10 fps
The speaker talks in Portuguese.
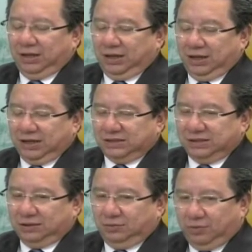É
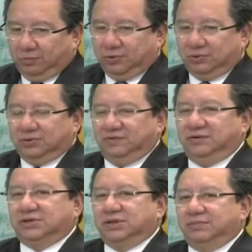assim, no meu ponto de
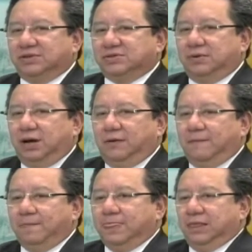vista
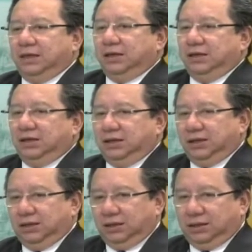pessoal
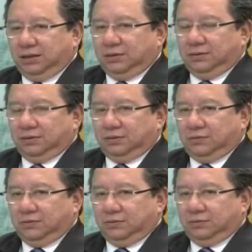e
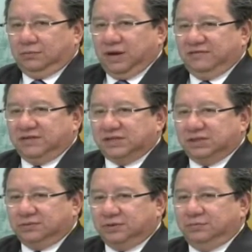com uma
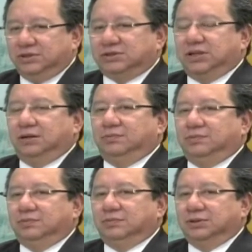visão de Ministério
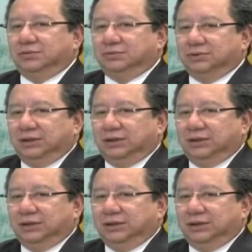Público